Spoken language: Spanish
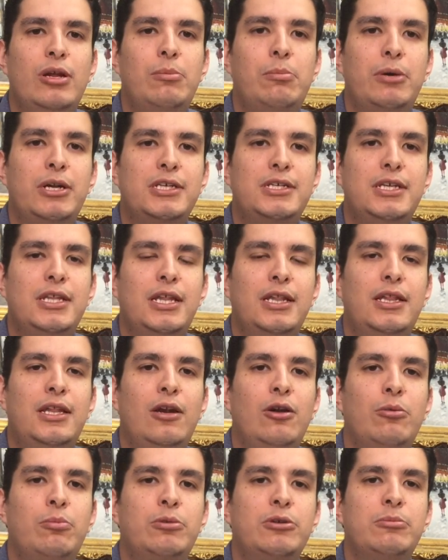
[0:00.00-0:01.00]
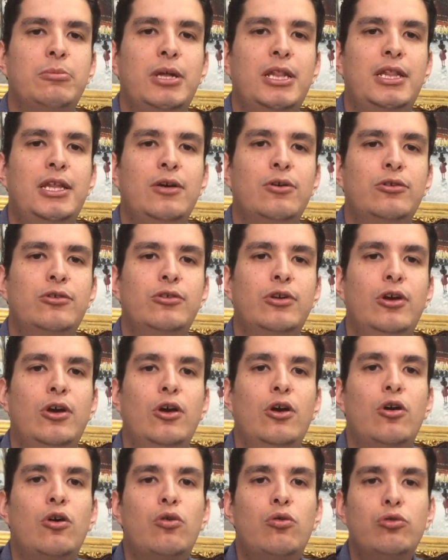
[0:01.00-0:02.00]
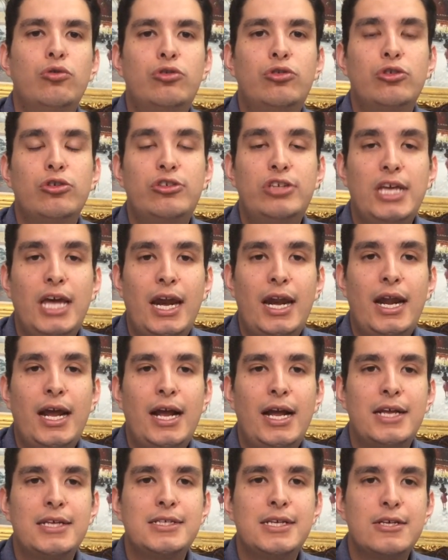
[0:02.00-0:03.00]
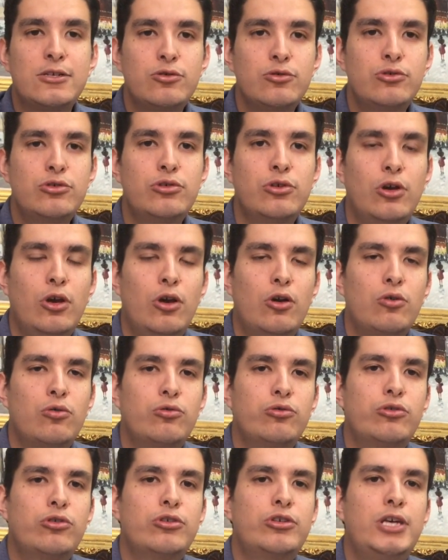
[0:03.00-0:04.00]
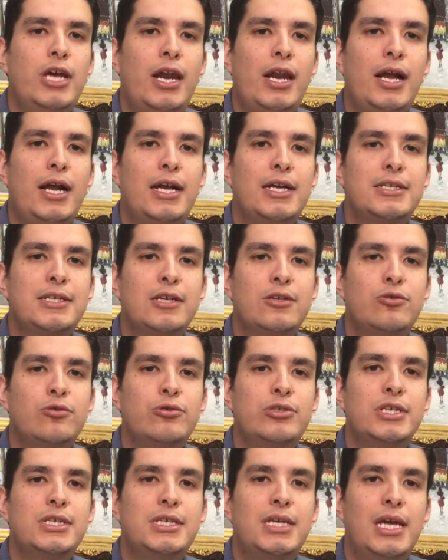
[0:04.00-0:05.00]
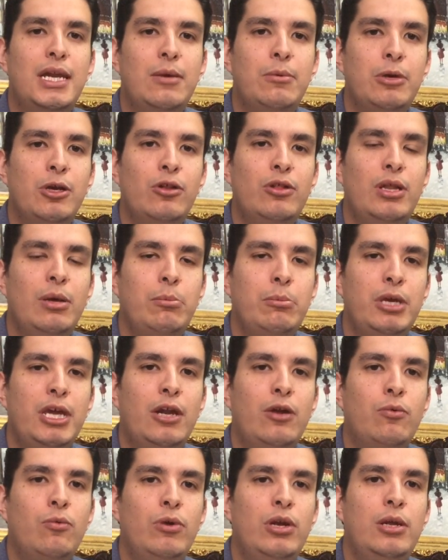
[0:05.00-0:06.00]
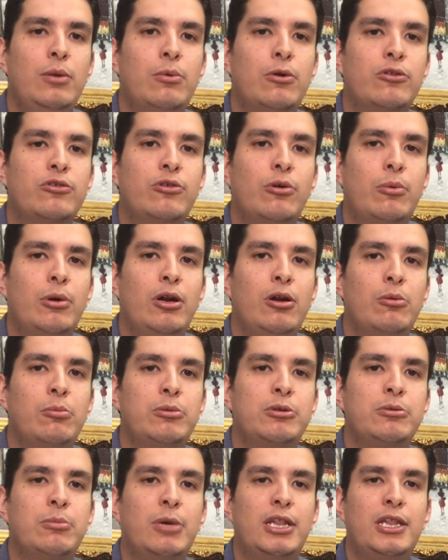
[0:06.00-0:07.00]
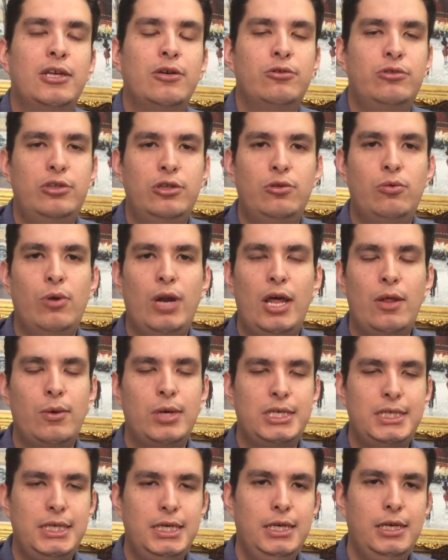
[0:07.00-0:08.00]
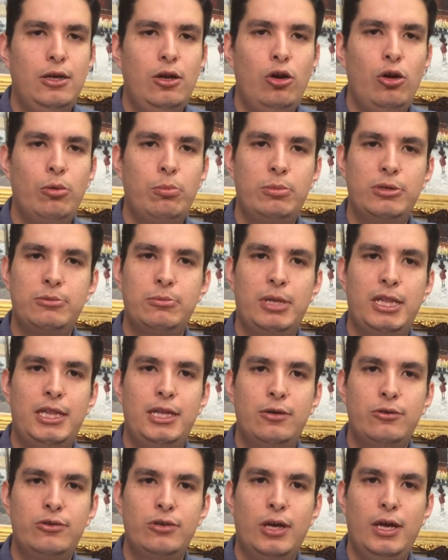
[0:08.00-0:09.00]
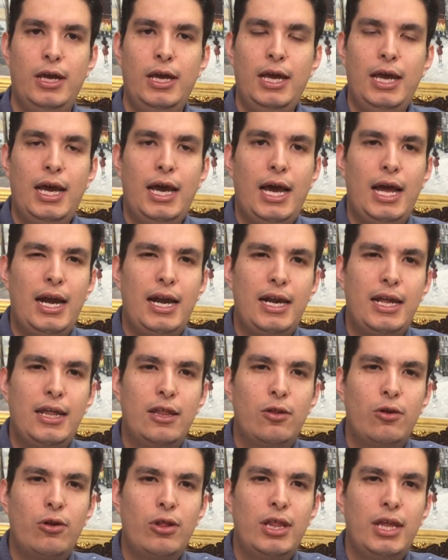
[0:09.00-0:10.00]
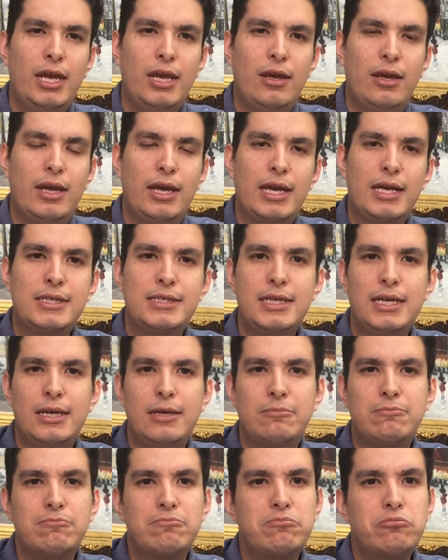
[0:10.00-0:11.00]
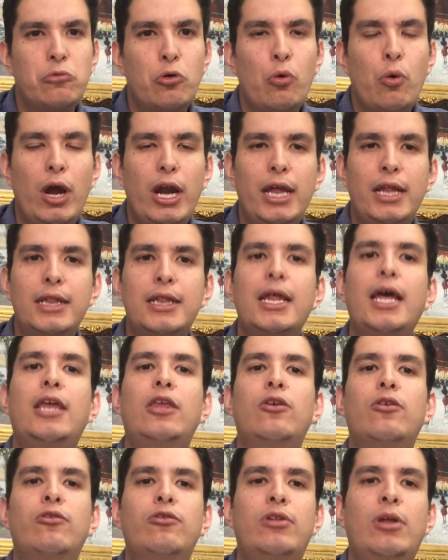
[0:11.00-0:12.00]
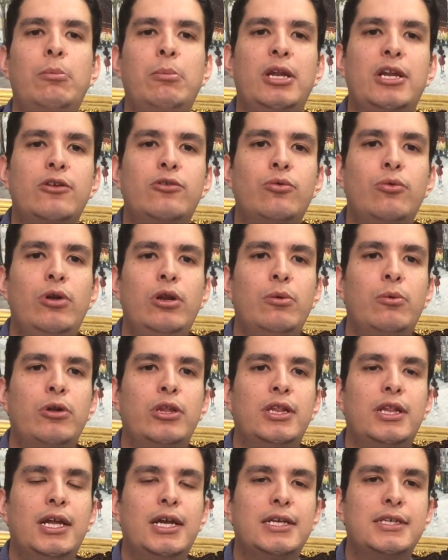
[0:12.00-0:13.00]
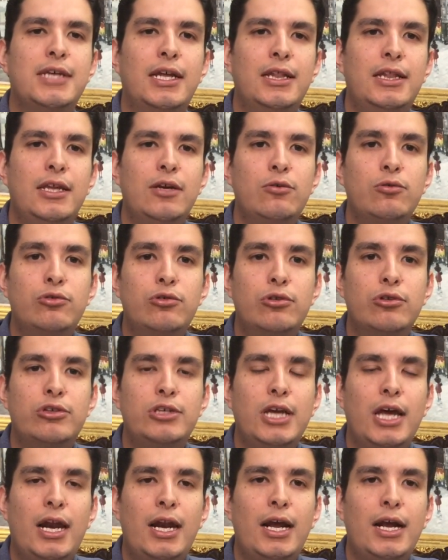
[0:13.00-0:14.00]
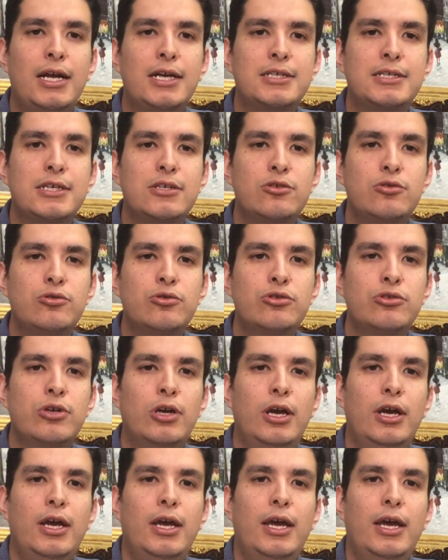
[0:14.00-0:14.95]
del presidente López Mateos, Justo Sierra Casasus. Justo Sierra Casasus escribió también un libro sobre López Mateos titulado así, López Mateos, alrededor de hace 40 años, también es un libro interesante. Justo Sierra Casasus